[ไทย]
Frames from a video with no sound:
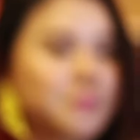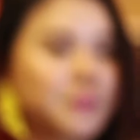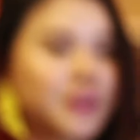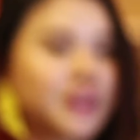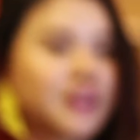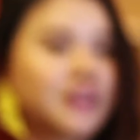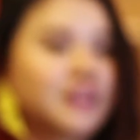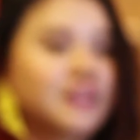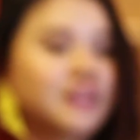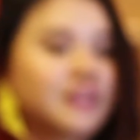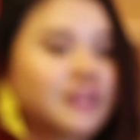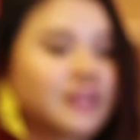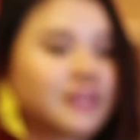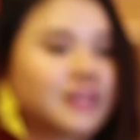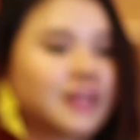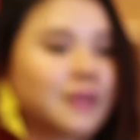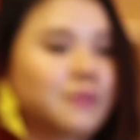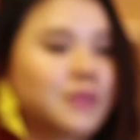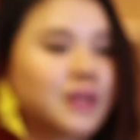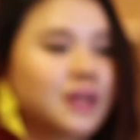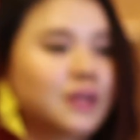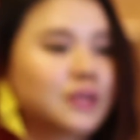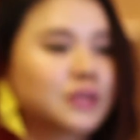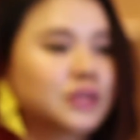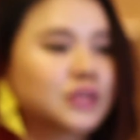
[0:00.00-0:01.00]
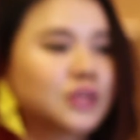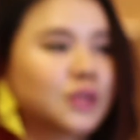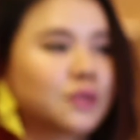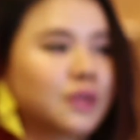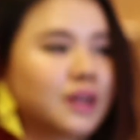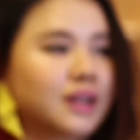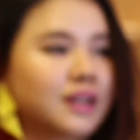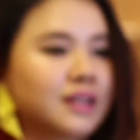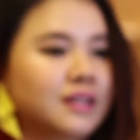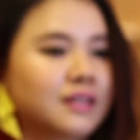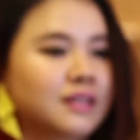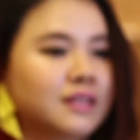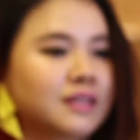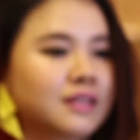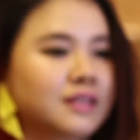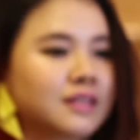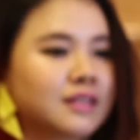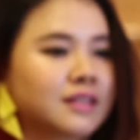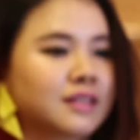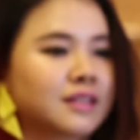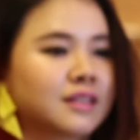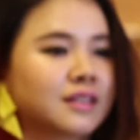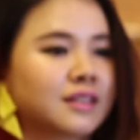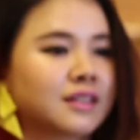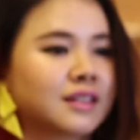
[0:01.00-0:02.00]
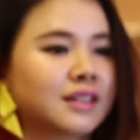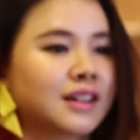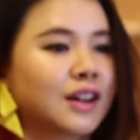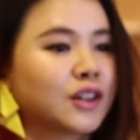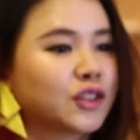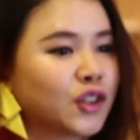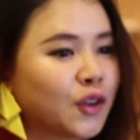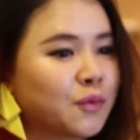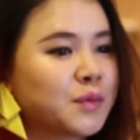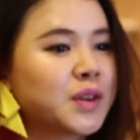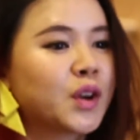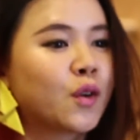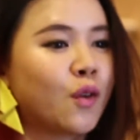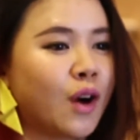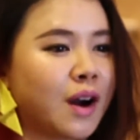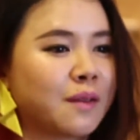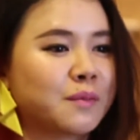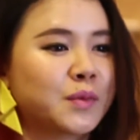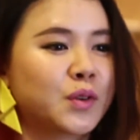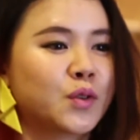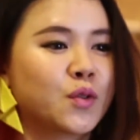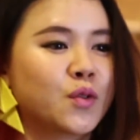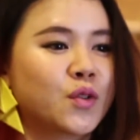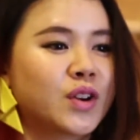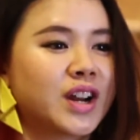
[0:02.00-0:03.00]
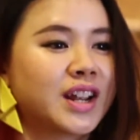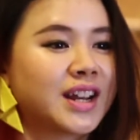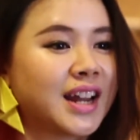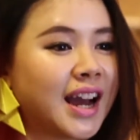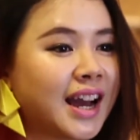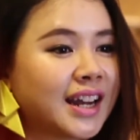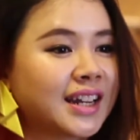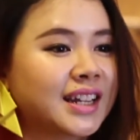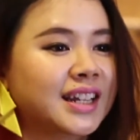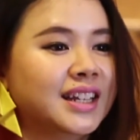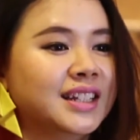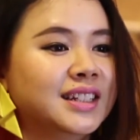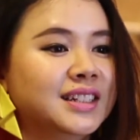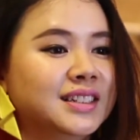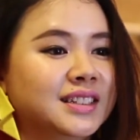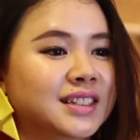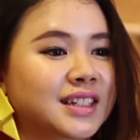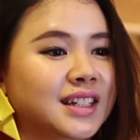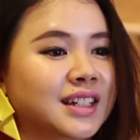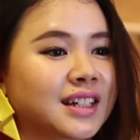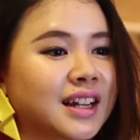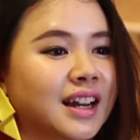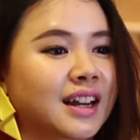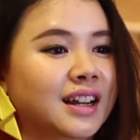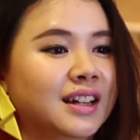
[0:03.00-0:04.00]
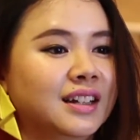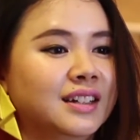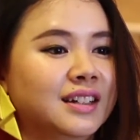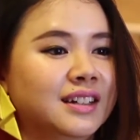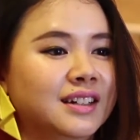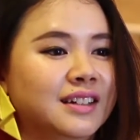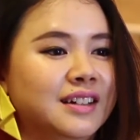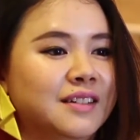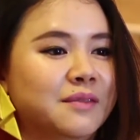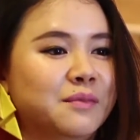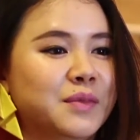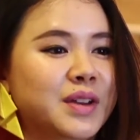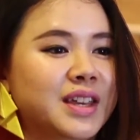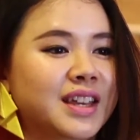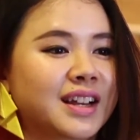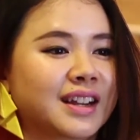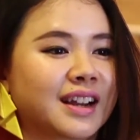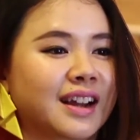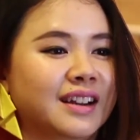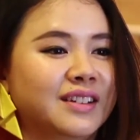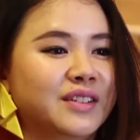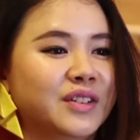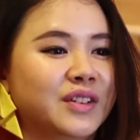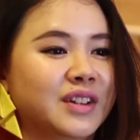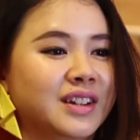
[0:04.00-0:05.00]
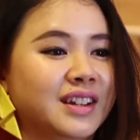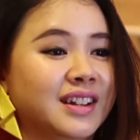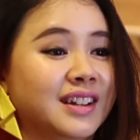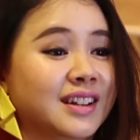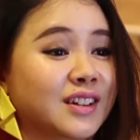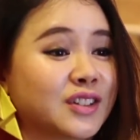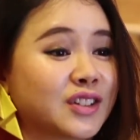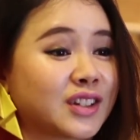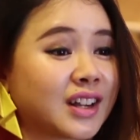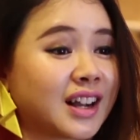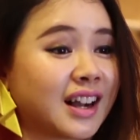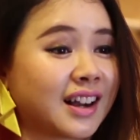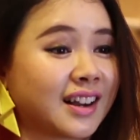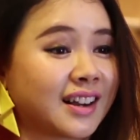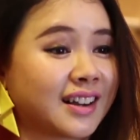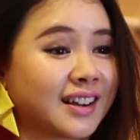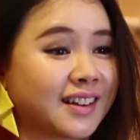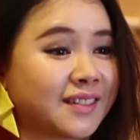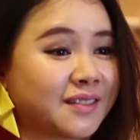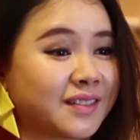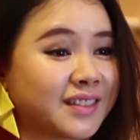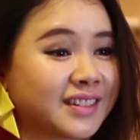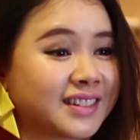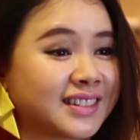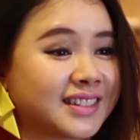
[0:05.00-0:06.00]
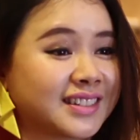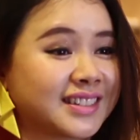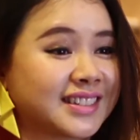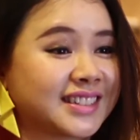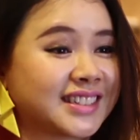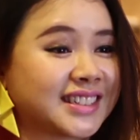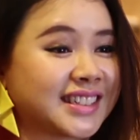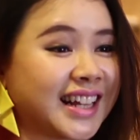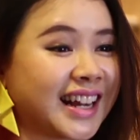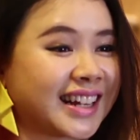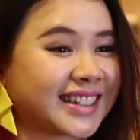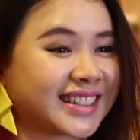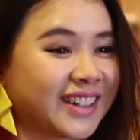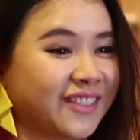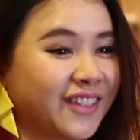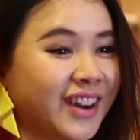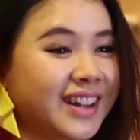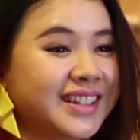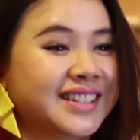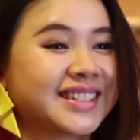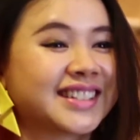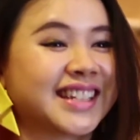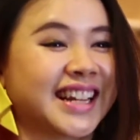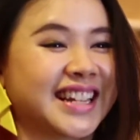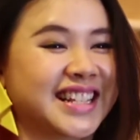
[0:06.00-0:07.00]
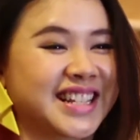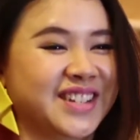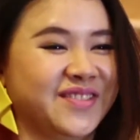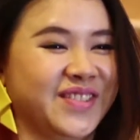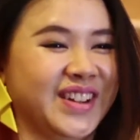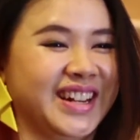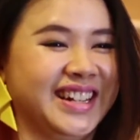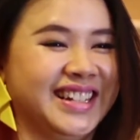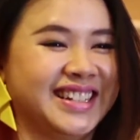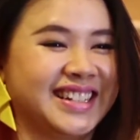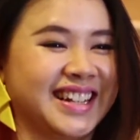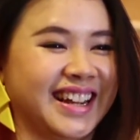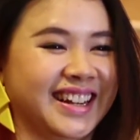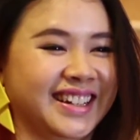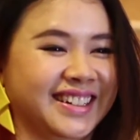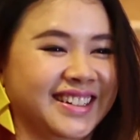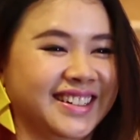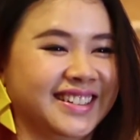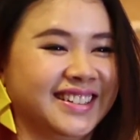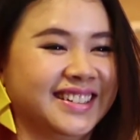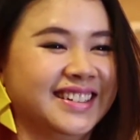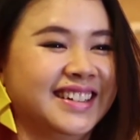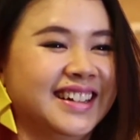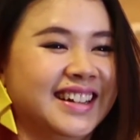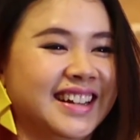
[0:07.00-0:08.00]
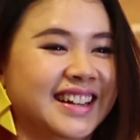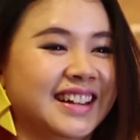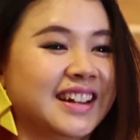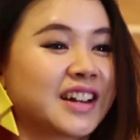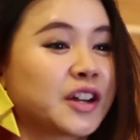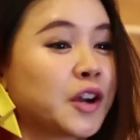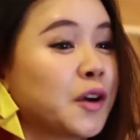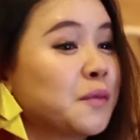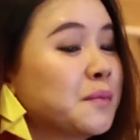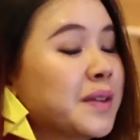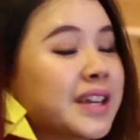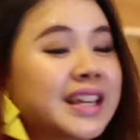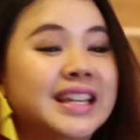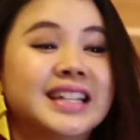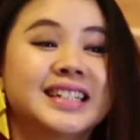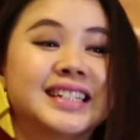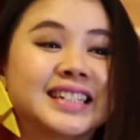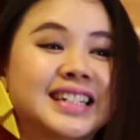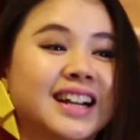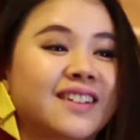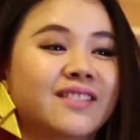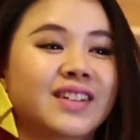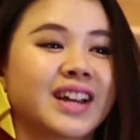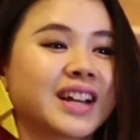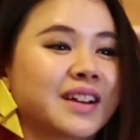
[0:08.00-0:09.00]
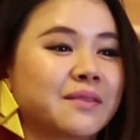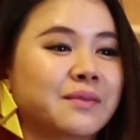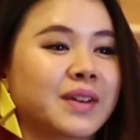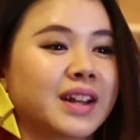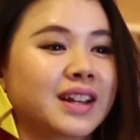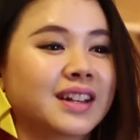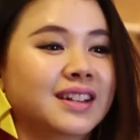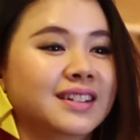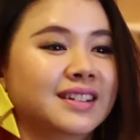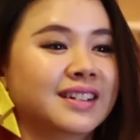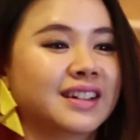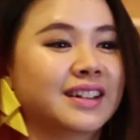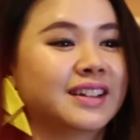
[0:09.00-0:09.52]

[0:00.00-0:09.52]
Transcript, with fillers: มันก็เลยทำให้เรารู้สึกว่าเราต้องมีความรู้ในด้านนี้จริงๆนะ ไม่อย่างนั้นอยู่ดีเราจะสักแต่ว่าฉันจะเป็นดีไซเนอร์ แล้วก็ไม่คิดจะทำอะไรกับมันเล